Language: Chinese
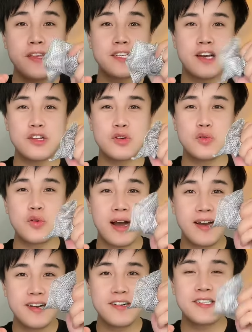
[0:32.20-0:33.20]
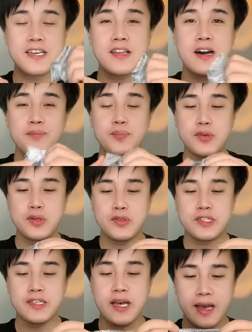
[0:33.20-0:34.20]
非常的柔软，而且呢不抽
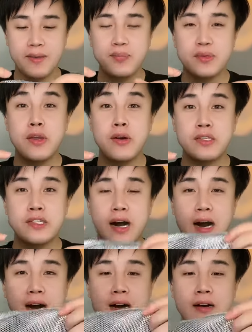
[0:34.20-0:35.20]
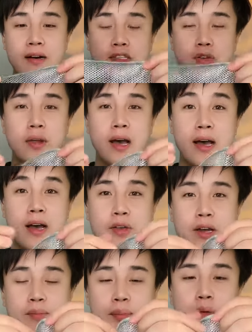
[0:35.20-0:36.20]
丝还不掉丝啊。四周呢还有
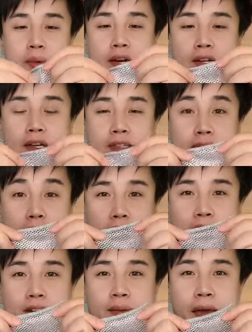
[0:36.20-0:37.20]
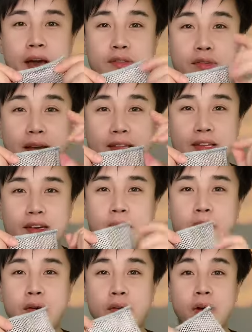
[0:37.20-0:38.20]
一个包边的设计，特别安全，特别
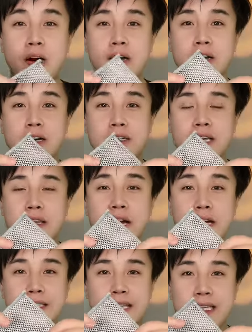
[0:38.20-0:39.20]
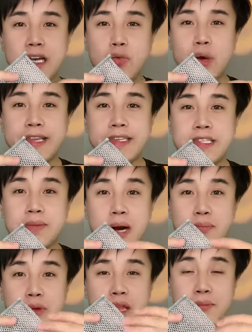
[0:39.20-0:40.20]
好用。而且呢，咱家这款银丝抹
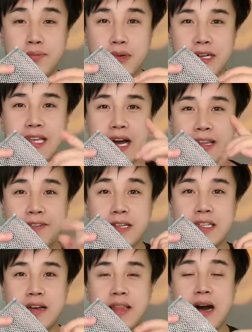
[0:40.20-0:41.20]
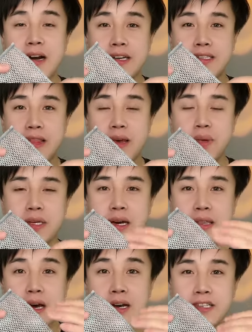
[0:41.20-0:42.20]
布呢摩擦力非常大，像咱平常呢